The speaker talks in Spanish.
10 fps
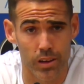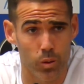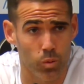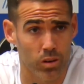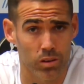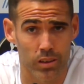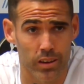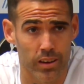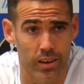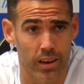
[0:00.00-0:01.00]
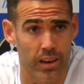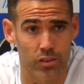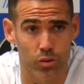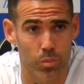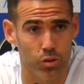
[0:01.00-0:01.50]
Y bueno, eh, a
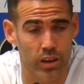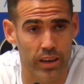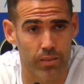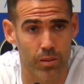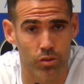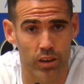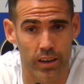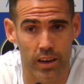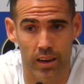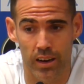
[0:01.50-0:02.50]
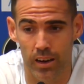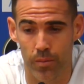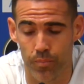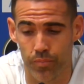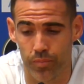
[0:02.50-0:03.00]
eso vamos a ir, vamos a ir a,